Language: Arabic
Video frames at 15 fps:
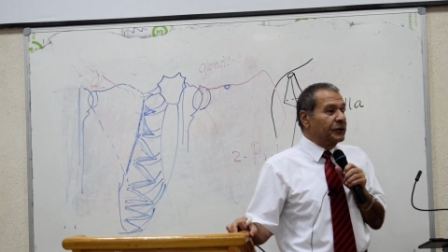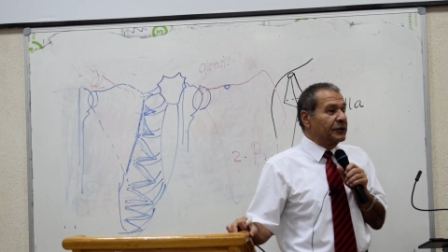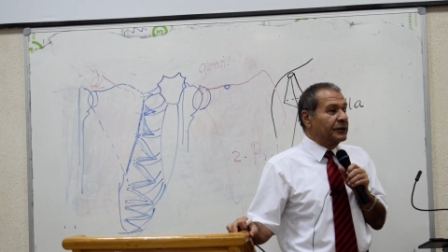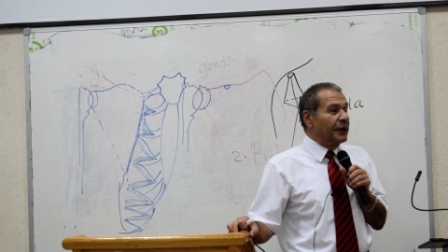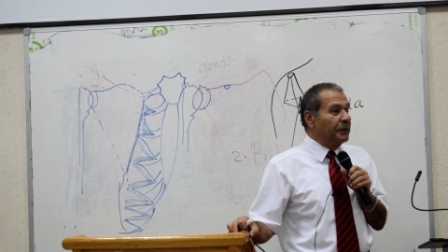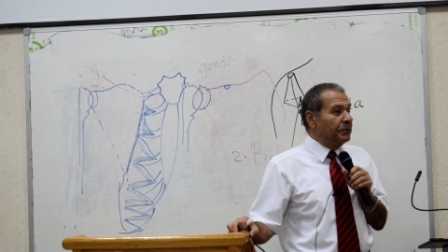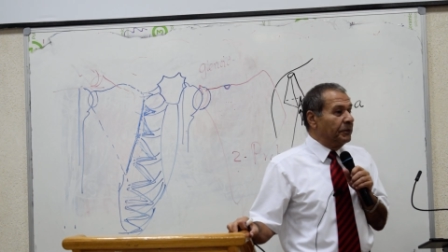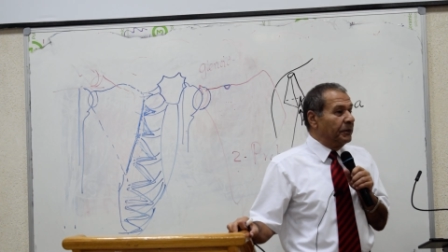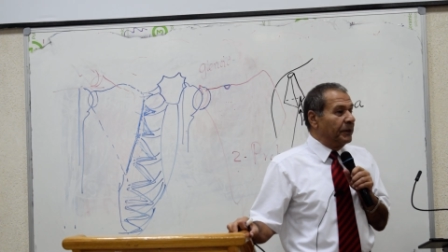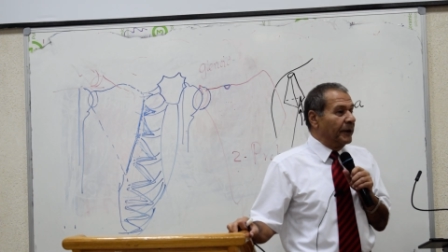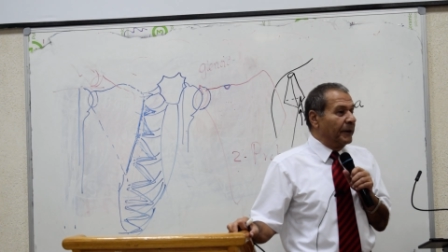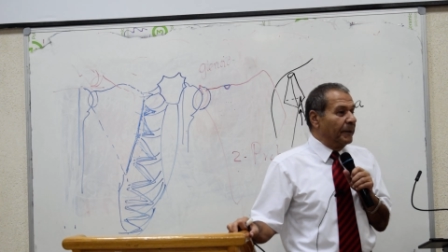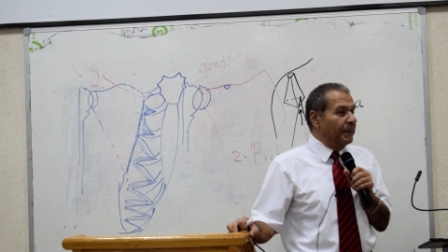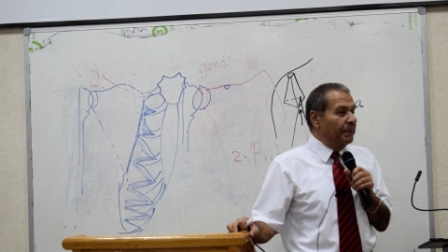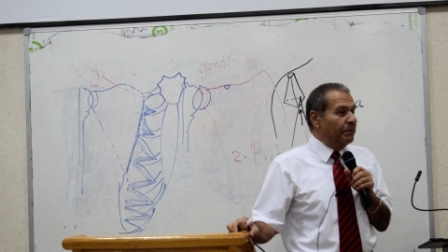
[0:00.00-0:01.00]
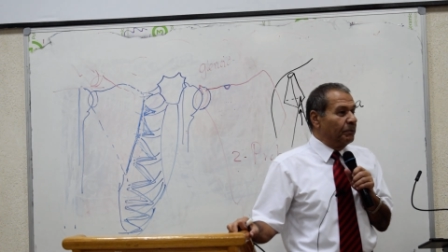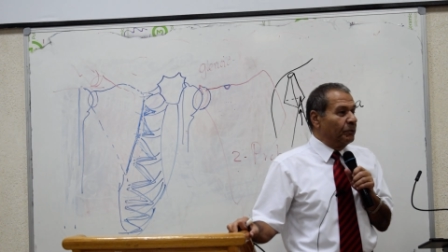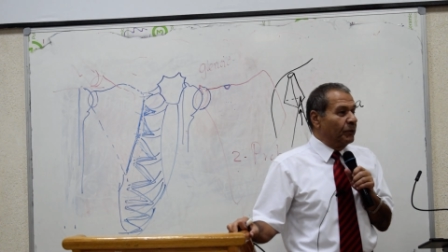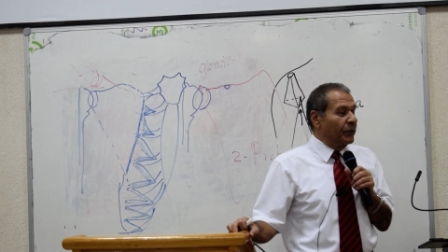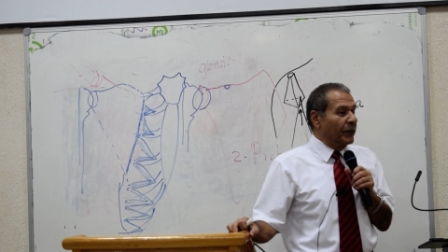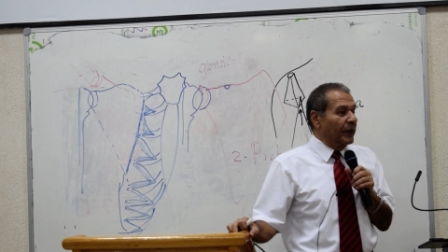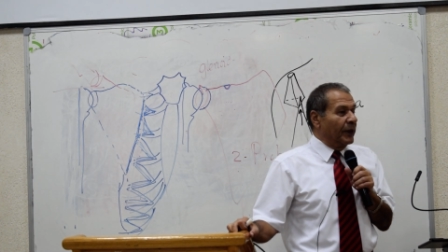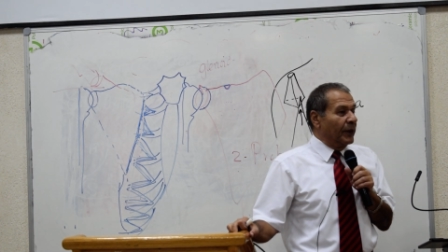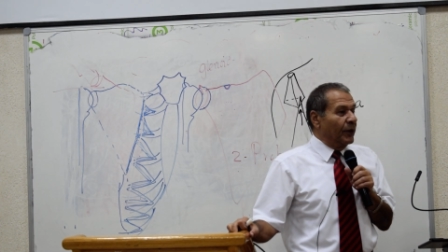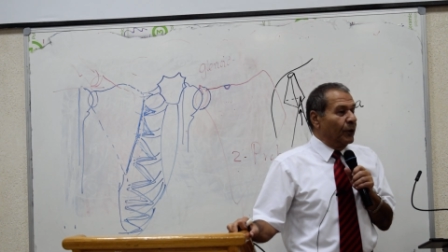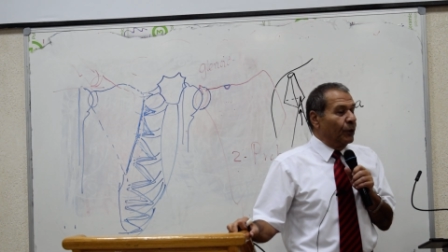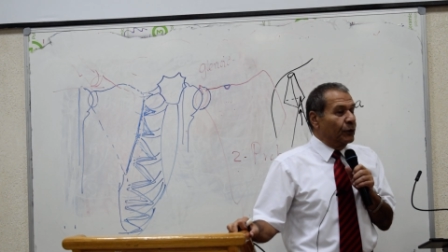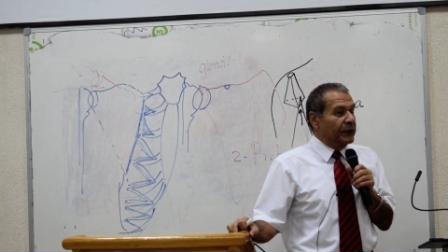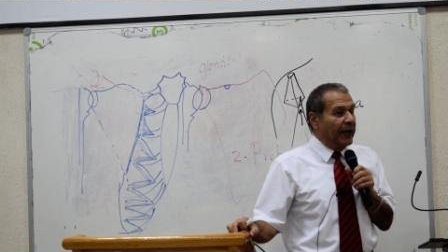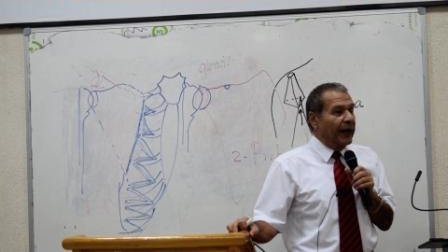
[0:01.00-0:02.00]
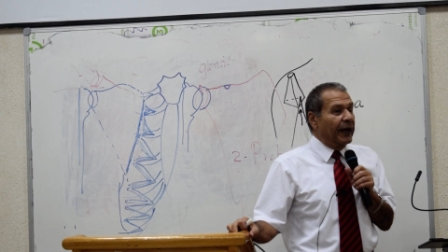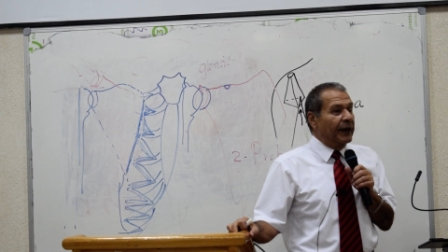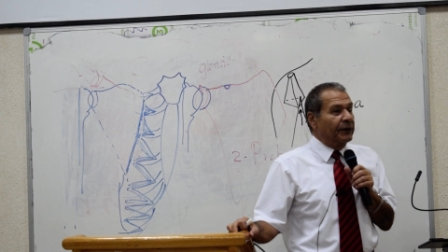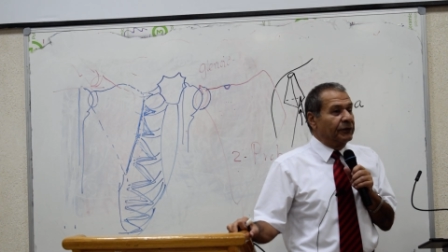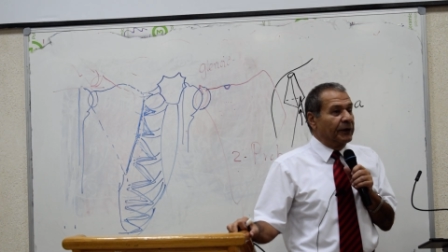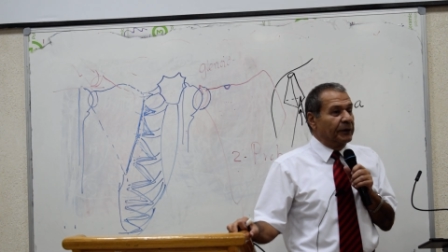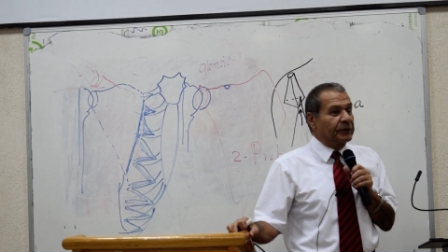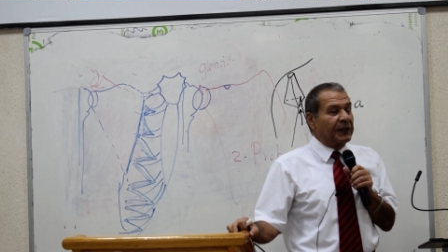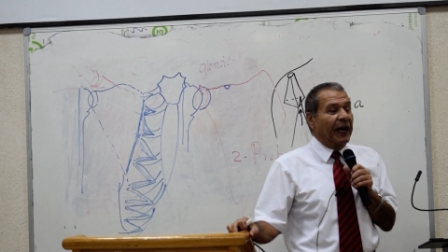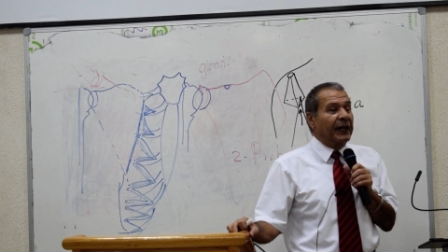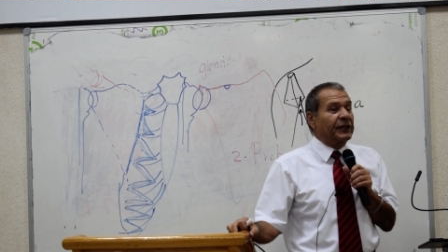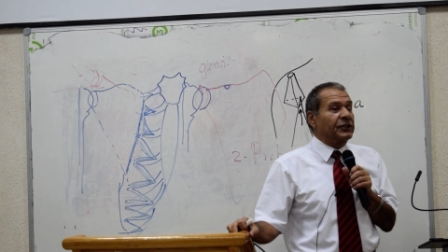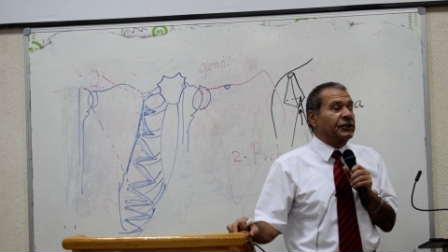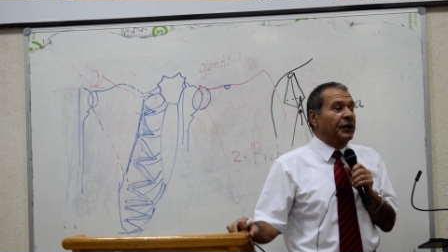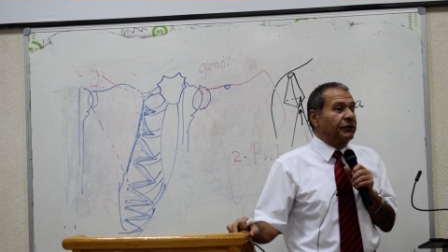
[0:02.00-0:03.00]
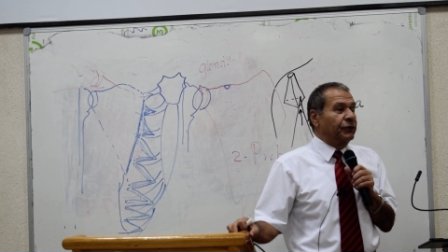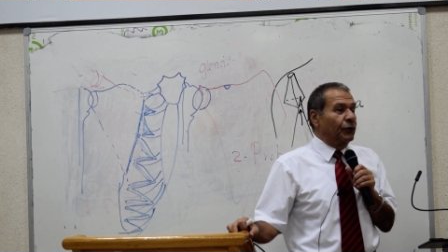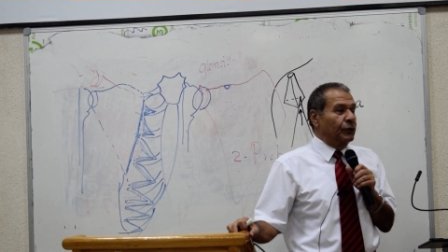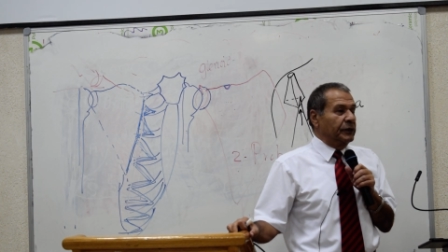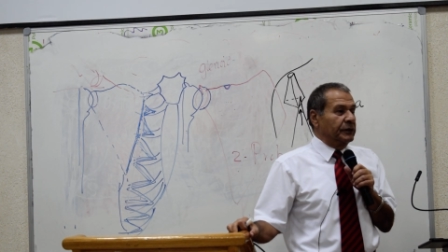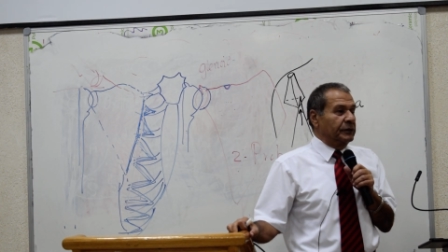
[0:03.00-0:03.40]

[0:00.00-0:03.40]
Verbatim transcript: الطب ودخل في الامتحان الشفوي